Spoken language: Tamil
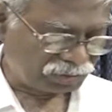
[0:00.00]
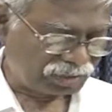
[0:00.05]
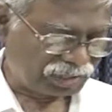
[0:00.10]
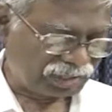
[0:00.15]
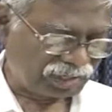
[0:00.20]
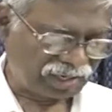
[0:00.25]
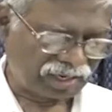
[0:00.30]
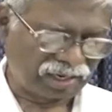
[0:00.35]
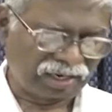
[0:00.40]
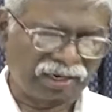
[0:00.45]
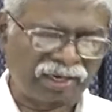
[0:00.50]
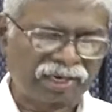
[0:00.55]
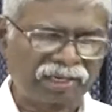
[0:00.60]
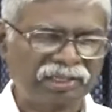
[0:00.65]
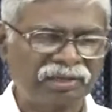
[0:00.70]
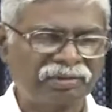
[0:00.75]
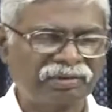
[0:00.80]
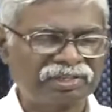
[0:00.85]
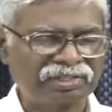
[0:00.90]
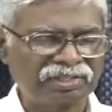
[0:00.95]
துதியுங்கள்
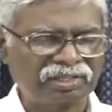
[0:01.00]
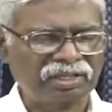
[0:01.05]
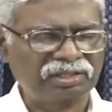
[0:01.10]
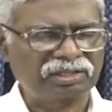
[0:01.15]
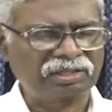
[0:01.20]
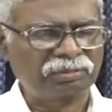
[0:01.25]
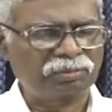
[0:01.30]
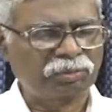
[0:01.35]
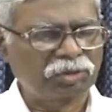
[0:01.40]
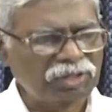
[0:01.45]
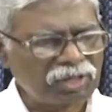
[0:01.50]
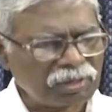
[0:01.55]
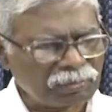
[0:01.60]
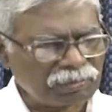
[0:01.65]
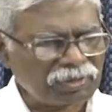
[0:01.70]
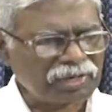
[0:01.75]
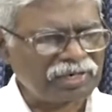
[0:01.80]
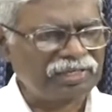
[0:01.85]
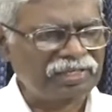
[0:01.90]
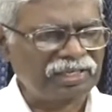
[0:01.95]
அந்த வசனத்தின் முதல்
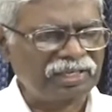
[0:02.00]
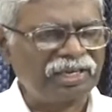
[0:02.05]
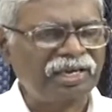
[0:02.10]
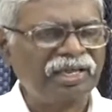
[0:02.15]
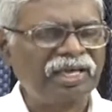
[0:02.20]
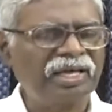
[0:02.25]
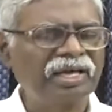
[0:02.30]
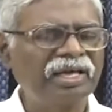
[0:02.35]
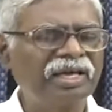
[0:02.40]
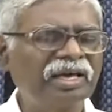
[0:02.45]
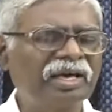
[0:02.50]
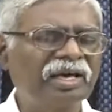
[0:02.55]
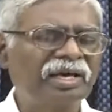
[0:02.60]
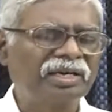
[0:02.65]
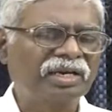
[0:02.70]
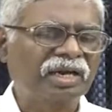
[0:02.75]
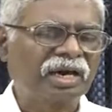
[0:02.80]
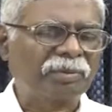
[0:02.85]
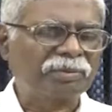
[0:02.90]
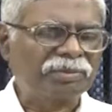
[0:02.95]
பகுதியிலே
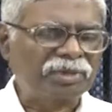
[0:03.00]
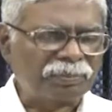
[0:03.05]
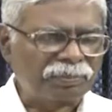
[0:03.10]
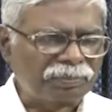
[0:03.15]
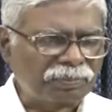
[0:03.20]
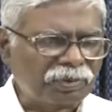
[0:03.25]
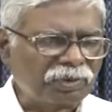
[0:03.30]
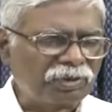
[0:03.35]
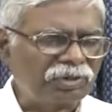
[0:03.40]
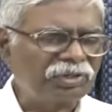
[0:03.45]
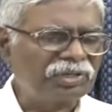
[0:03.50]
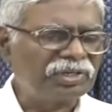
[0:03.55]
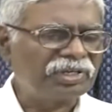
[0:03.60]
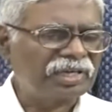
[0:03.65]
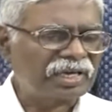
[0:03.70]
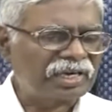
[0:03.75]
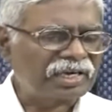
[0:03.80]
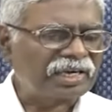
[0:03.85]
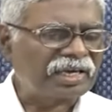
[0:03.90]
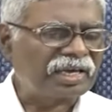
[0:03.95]
நாம் எப்போது
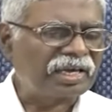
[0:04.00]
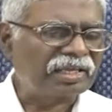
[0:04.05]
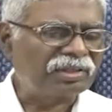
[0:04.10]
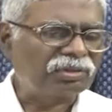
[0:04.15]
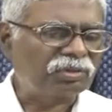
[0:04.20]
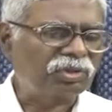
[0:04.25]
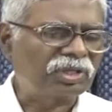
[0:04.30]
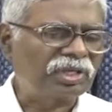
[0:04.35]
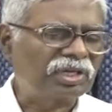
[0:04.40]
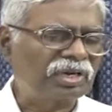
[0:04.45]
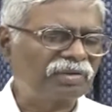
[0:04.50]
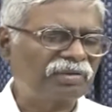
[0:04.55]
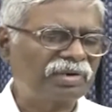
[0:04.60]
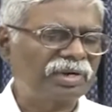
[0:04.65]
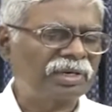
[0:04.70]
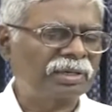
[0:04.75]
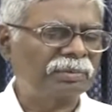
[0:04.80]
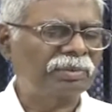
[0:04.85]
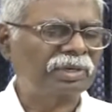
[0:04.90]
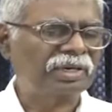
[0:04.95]
எங்கே துதிக்க
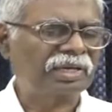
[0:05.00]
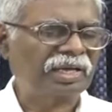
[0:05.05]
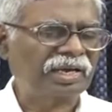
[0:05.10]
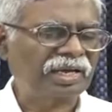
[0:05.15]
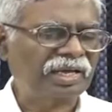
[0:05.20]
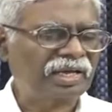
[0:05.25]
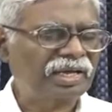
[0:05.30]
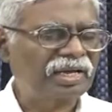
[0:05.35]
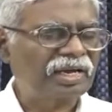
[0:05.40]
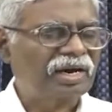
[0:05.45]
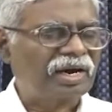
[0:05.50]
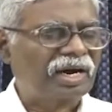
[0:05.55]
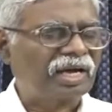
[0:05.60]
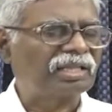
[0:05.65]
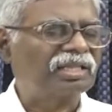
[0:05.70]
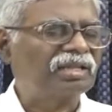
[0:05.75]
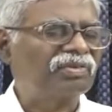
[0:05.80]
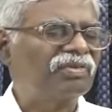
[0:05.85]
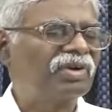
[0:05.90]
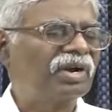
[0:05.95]
வேண்டும் என்கிற
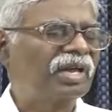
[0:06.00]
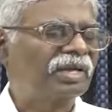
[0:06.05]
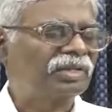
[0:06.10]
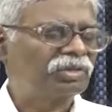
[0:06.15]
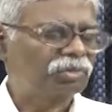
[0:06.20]
அந்த விடை